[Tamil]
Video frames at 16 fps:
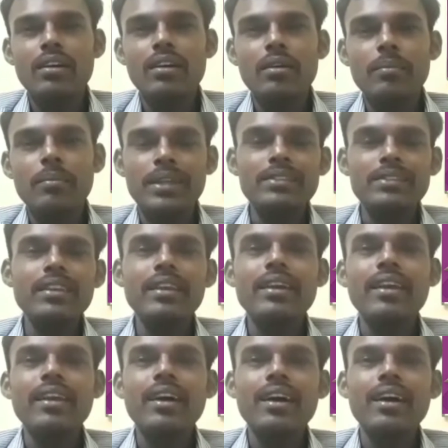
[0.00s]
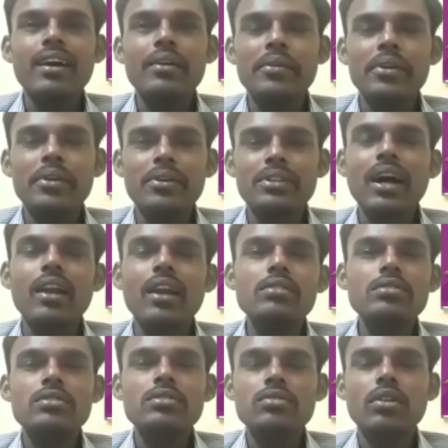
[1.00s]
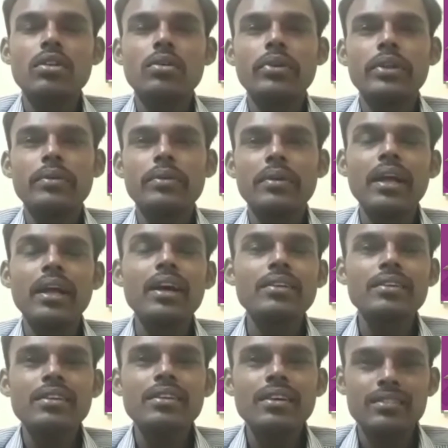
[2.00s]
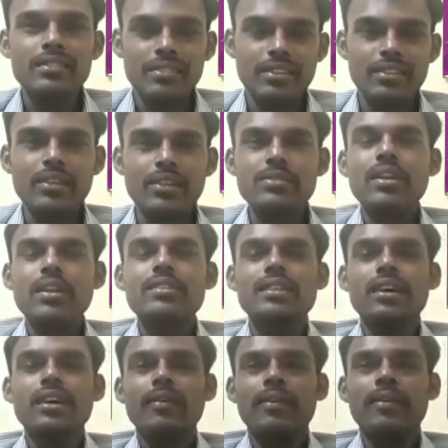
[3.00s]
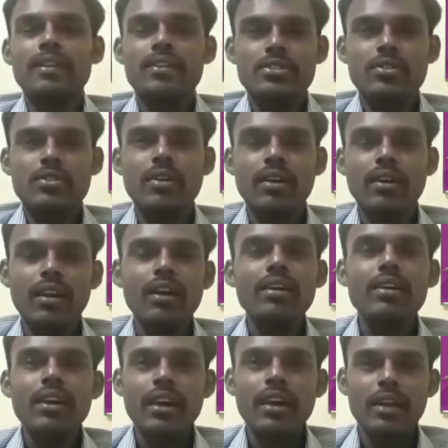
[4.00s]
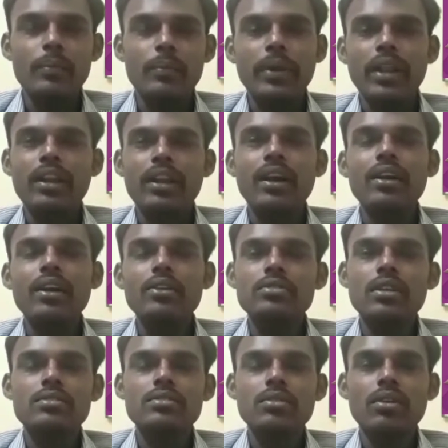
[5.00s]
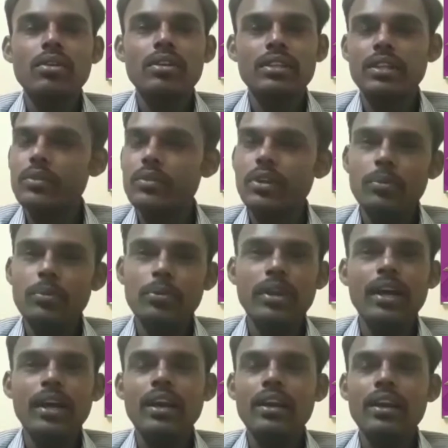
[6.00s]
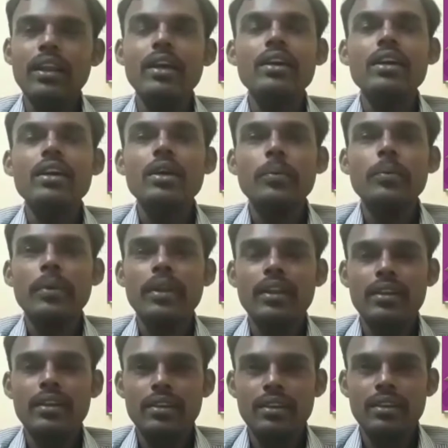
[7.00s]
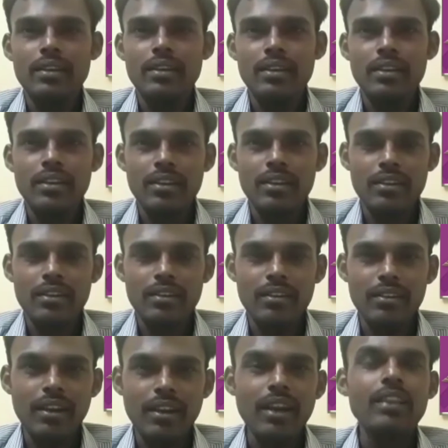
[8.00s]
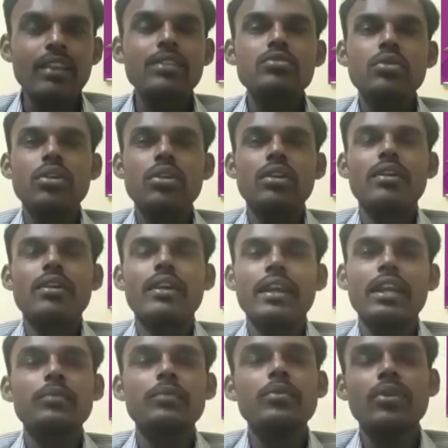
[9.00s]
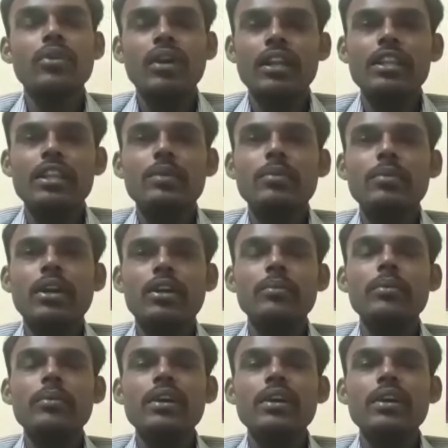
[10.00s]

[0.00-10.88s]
மந்திரிகளாக இவங்களுக்கு வந்து ஆலோசனை சொல்லக்கூடியவங்களா இந்த தனுசு தான் வச்சுக்குவாங்களாம் ஏன்னா பிறருக்கு ஆலோசனை சொல்கிறதுல இவங்கள போல் யாரும் இல்லை பிறருக்கு நல்லது சொல்லணுங்கிற எண்ணம் இவங்களுக்கு அதிகமாக இருக்கும்